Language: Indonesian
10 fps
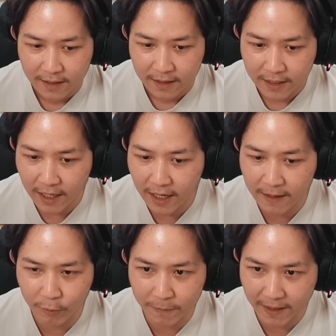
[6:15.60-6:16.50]
ya
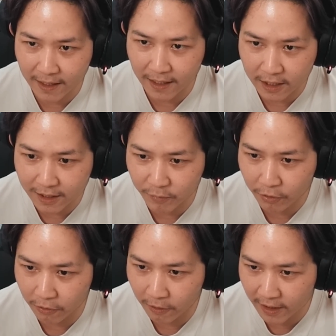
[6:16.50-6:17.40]
buat marga kalian tetap
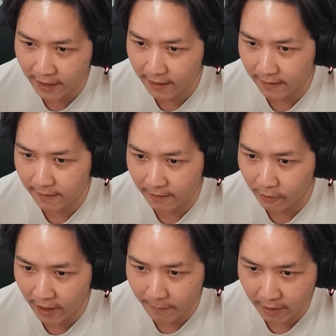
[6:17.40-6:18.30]
dukung gue ya gue
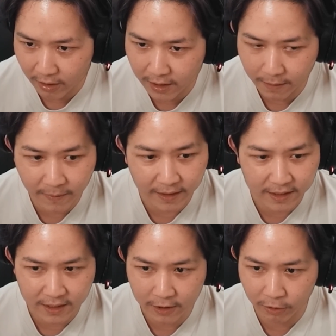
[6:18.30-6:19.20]
akan melakukan terbaik di
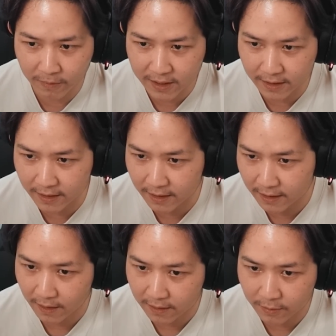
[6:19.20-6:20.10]
season 12 ini
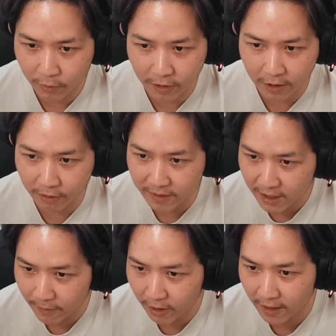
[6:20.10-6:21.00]
semoga gue bisa
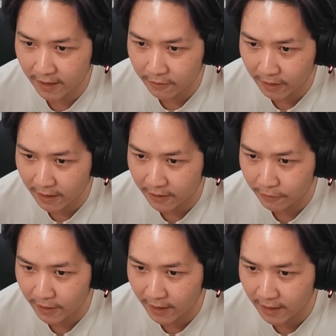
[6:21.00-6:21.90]
bawa AE juara
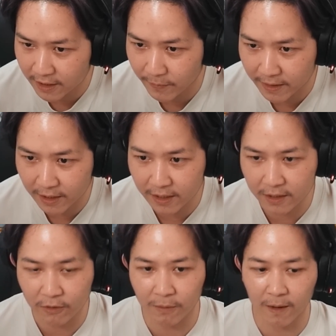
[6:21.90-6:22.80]
juga
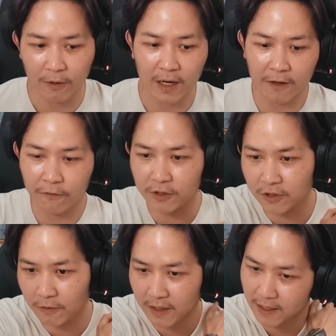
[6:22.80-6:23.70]
seperti gue bawa EVOS
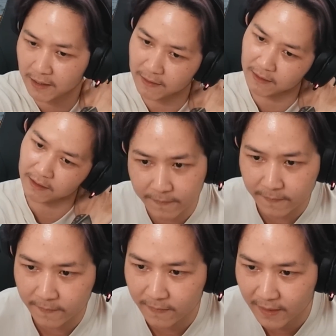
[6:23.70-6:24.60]
juara
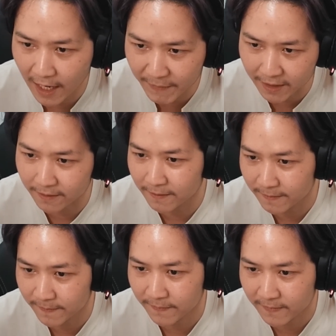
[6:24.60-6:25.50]
amin
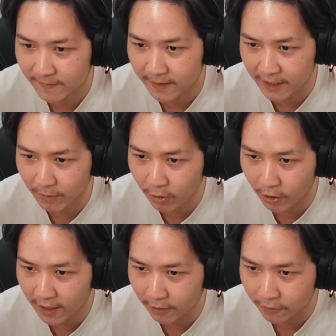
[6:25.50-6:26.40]
jadi
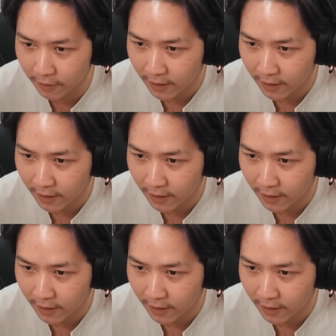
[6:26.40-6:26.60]
berdoa tuh